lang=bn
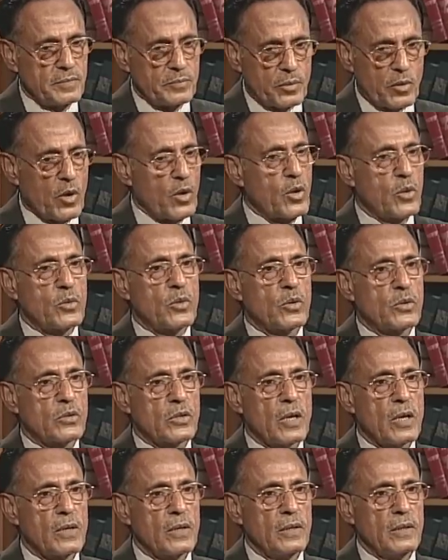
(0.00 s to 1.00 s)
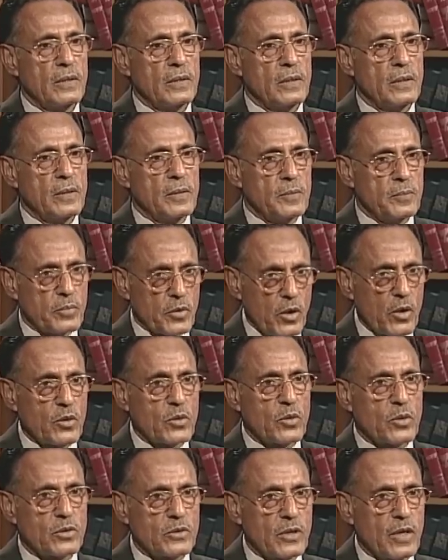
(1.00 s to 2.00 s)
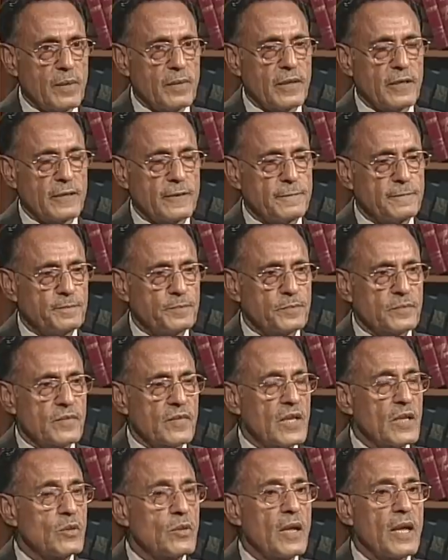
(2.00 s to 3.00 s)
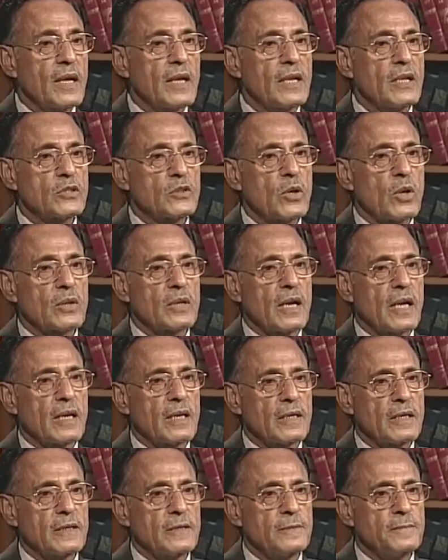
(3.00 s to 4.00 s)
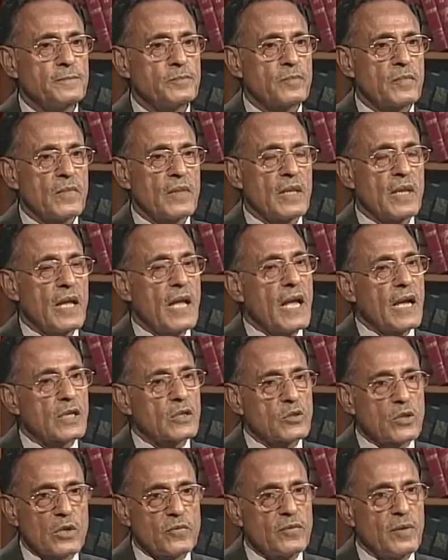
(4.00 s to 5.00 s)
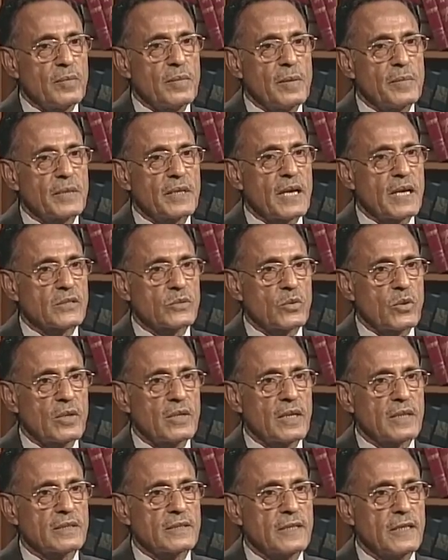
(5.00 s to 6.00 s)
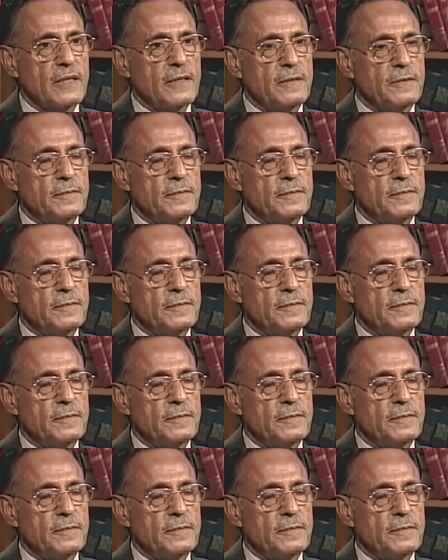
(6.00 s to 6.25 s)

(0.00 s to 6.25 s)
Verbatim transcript: প্রয়োগ করতে প্রয়োগ করতে হবে কিন্তু এখানে সরকার একতরফাভাবে কাজ করে যাচ্ছে